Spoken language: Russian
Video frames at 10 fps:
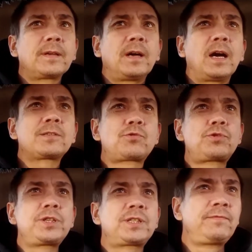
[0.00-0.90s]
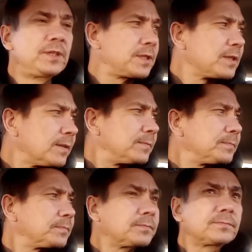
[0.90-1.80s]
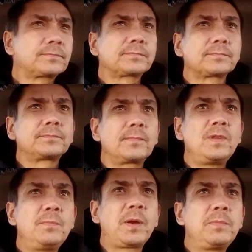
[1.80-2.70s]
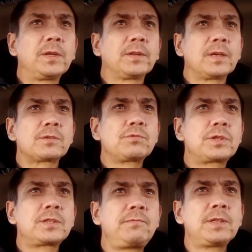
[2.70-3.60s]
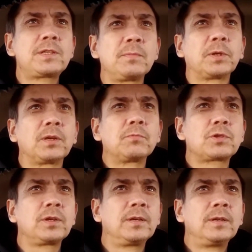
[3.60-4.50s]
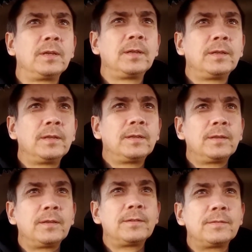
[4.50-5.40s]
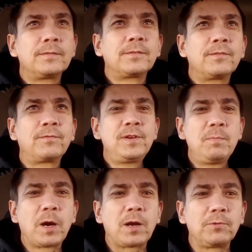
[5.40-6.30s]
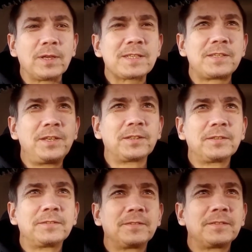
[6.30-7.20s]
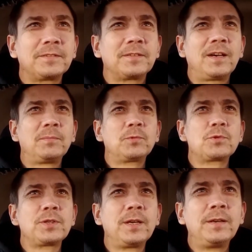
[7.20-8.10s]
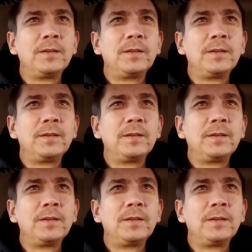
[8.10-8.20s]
осуществится. Непременно осуществится, потому что выбора у нас нет. Нам нужно